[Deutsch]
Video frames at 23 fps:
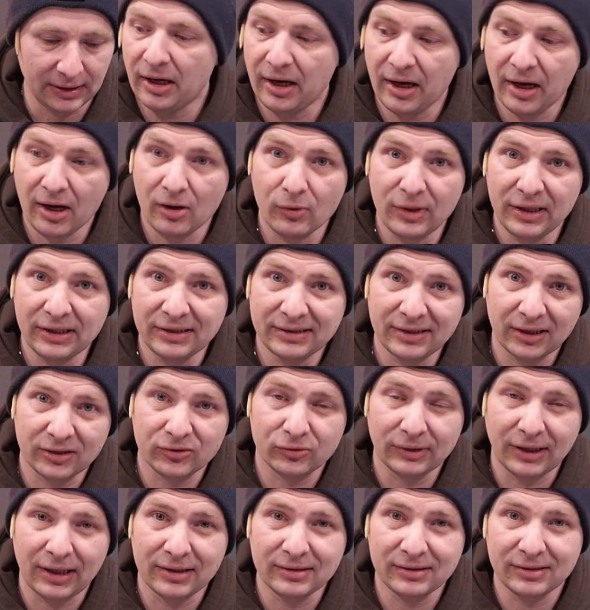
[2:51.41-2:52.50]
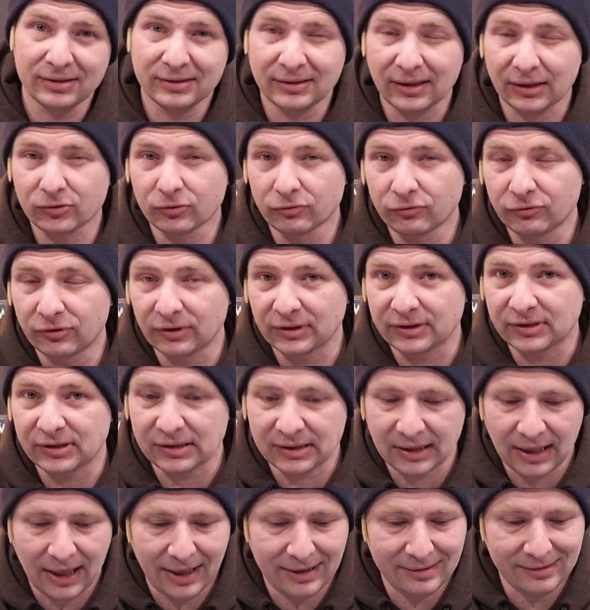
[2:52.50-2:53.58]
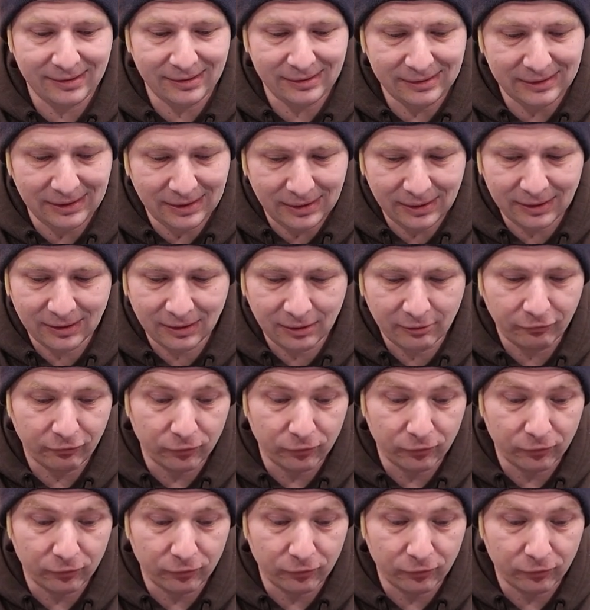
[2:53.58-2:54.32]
Air Raid 3646, ein Jäger,